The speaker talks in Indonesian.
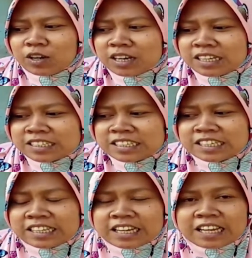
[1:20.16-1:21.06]
karena orang
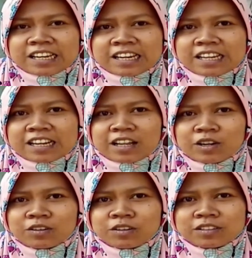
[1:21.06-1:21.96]
sini, karena
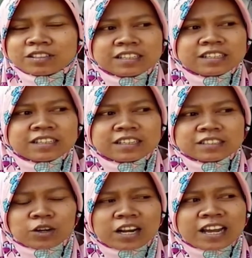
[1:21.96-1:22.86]
kalau di
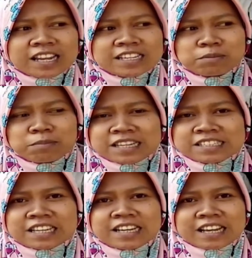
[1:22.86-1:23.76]
sekolah kan di
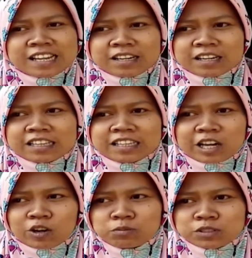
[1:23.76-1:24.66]
seberang sana kan
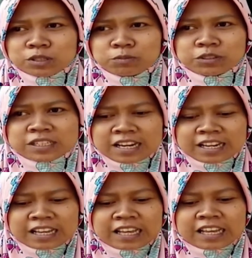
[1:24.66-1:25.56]
nanti kalau musim
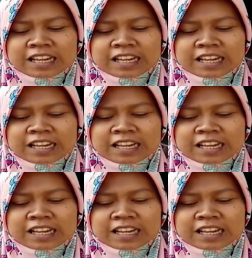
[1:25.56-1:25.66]
hujan